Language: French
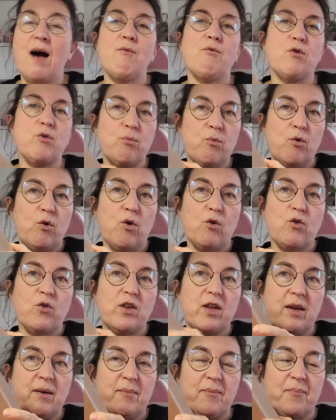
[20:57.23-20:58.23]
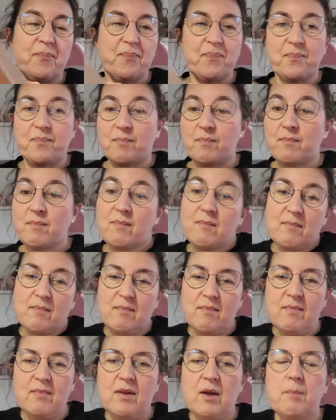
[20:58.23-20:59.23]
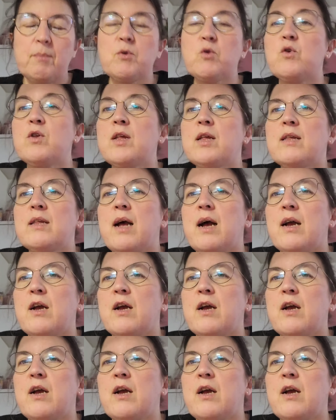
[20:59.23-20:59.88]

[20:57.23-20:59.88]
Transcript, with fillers: avant de me lancer. Parce que ça sert à